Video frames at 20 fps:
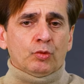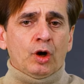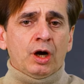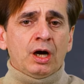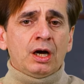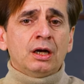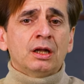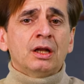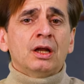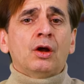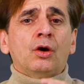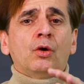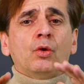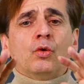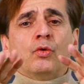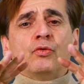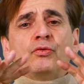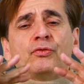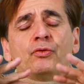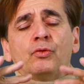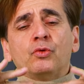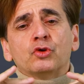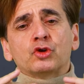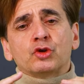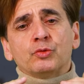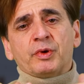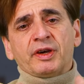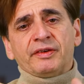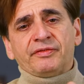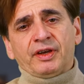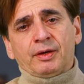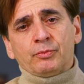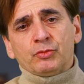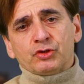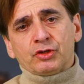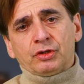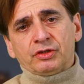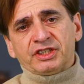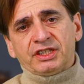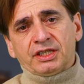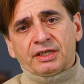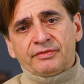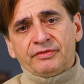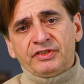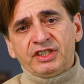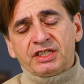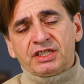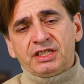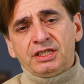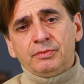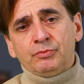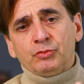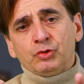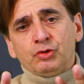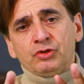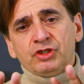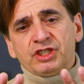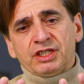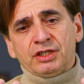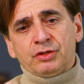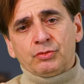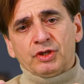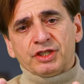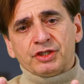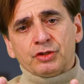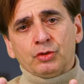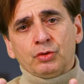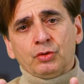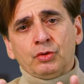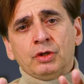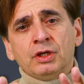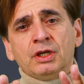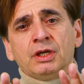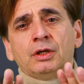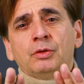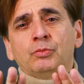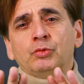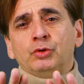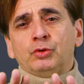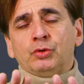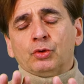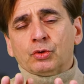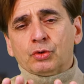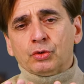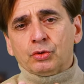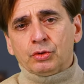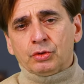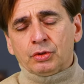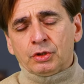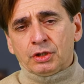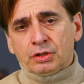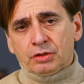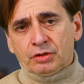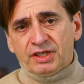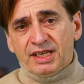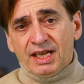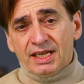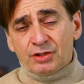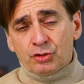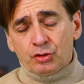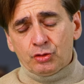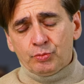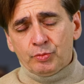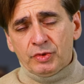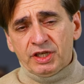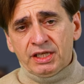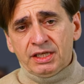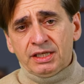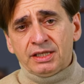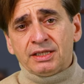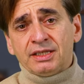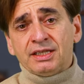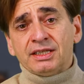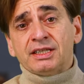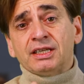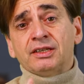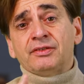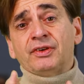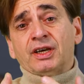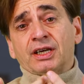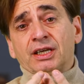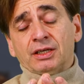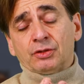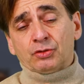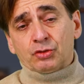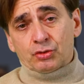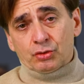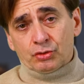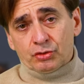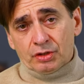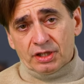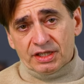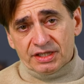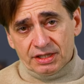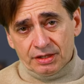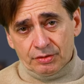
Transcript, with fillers: moi, au fond, je préfère me sentir victime d'une situation plutôt que d'assumer, d'essayer de faire quelque chose dans la